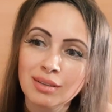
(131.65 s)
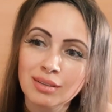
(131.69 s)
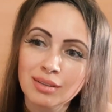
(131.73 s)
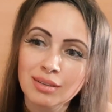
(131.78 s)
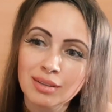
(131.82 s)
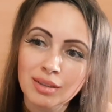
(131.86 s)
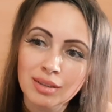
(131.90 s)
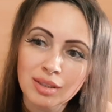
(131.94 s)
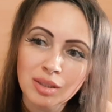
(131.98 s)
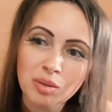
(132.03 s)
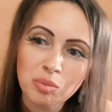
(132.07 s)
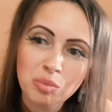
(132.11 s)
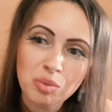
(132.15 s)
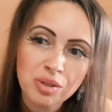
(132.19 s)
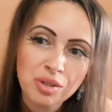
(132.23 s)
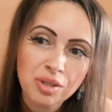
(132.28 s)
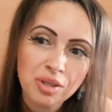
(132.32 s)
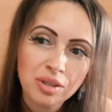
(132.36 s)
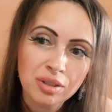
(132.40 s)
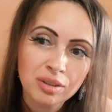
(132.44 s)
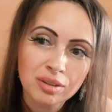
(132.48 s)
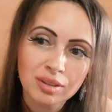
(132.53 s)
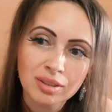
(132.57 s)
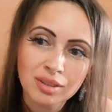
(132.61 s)
Тогда
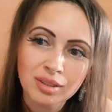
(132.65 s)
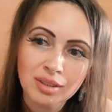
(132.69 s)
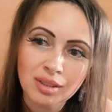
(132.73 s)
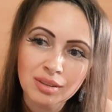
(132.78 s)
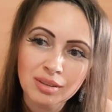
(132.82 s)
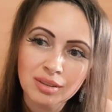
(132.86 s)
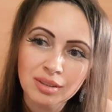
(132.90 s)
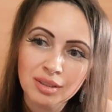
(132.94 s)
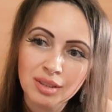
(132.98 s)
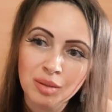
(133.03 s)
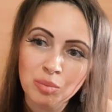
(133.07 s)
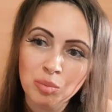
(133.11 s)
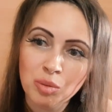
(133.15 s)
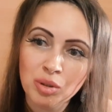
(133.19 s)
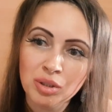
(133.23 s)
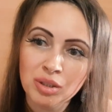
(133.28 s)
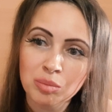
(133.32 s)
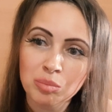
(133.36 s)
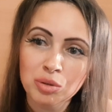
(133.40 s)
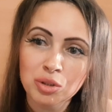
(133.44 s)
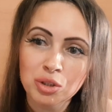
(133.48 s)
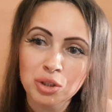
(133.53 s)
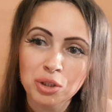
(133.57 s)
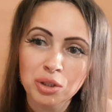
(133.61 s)
бедняк достал из кармана
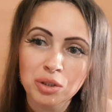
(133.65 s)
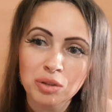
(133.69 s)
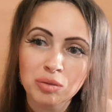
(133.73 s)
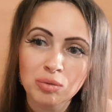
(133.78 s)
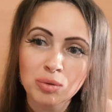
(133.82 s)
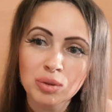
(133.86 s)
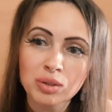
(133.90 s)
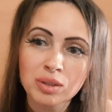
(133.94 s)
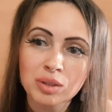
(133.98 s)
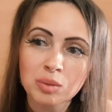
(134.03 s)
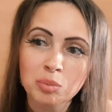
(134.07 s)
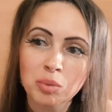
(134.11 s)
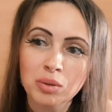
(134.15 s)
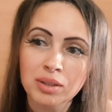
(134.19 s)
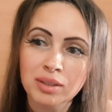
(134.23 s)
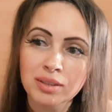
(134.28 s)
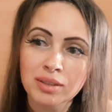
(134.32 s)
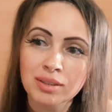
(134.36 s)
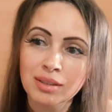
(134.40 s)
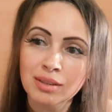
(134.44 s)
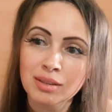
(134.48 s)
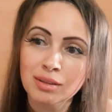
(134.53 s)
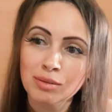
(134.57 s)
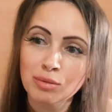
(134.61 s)
бычий хвост,
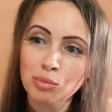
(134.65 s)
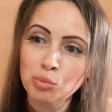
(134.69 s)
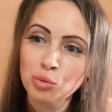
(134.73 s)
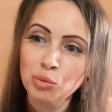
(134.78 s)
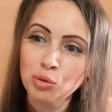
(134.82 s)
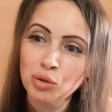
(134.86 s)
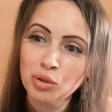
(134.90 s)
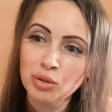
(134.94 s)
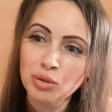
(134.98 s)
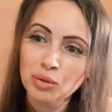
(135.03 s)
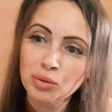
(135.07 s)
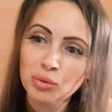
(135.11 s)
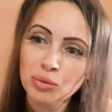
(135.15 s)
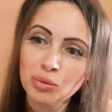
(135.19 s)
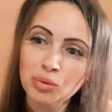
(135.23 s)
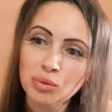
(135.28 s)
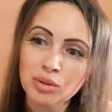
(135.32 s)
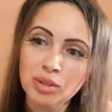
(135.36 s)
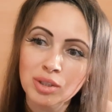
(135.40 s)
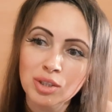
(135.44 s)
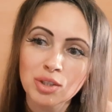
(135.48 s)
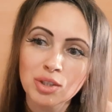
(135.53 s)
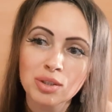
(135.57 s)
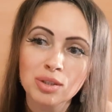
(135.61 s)
показал его мудрецу и
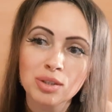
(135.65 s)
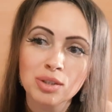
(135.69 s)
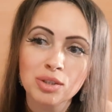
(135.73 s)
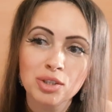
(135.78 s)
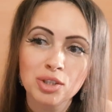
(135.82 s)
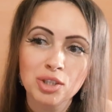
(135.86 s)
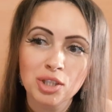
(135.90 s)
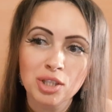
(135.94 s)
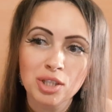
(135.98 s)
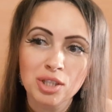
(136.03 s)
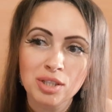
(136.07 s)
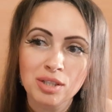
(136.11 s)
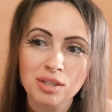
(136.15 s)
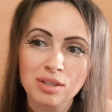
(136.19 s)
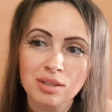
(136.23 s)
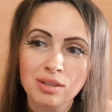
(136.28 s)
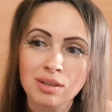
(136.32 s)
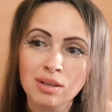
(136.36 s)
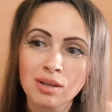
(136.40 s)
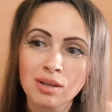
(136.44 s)
начал лечение.